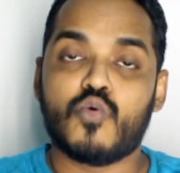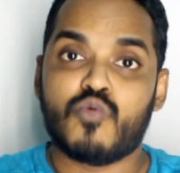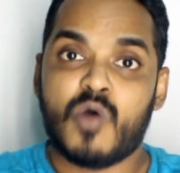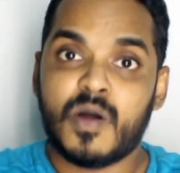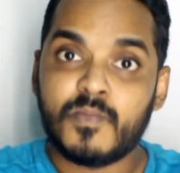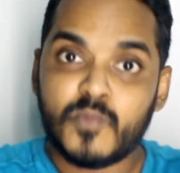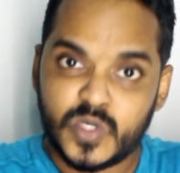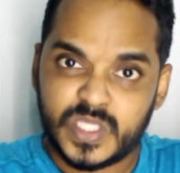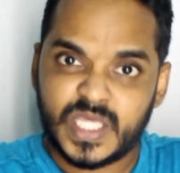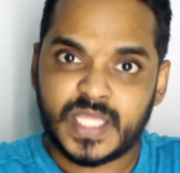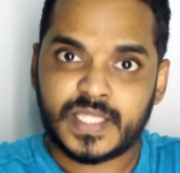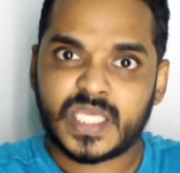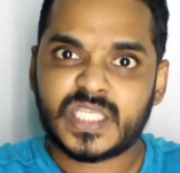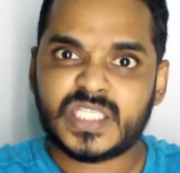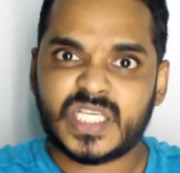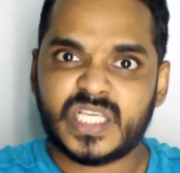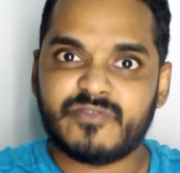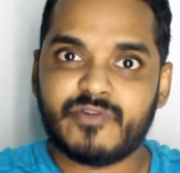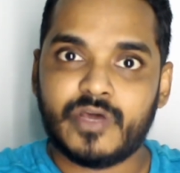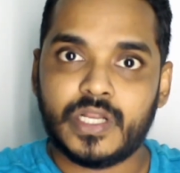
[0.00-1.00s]
వామో ఇదంతా
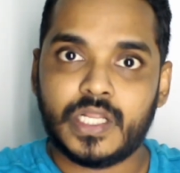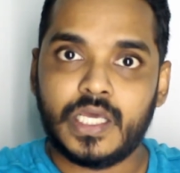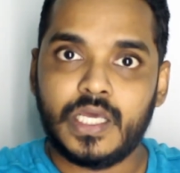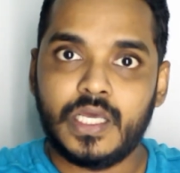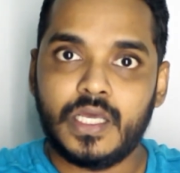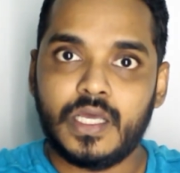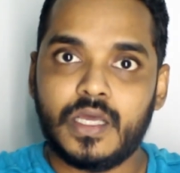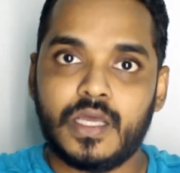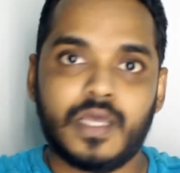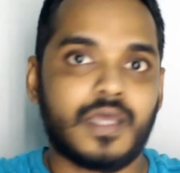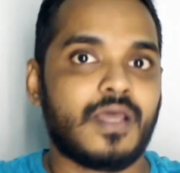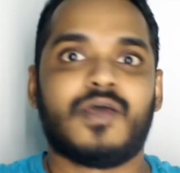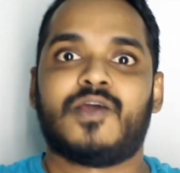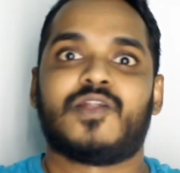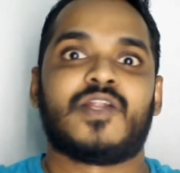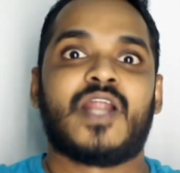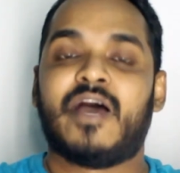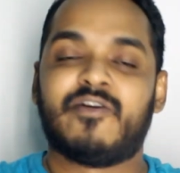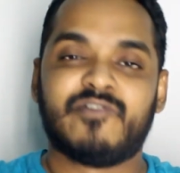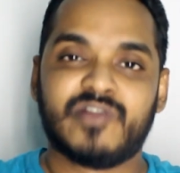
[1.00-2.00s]
చదవాలా
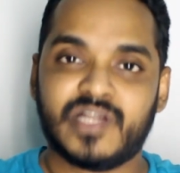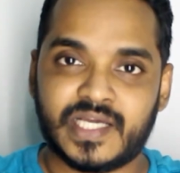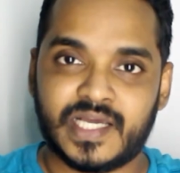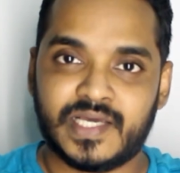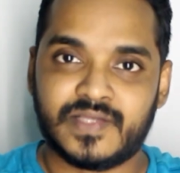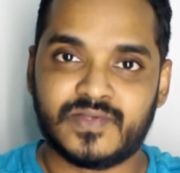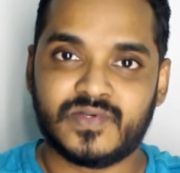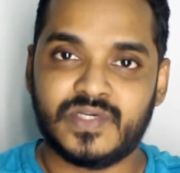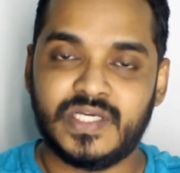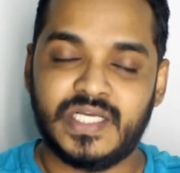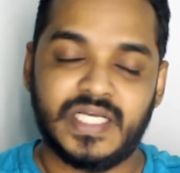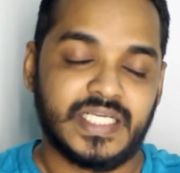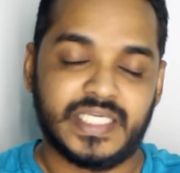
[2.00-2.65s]
నా వల్ల కాదు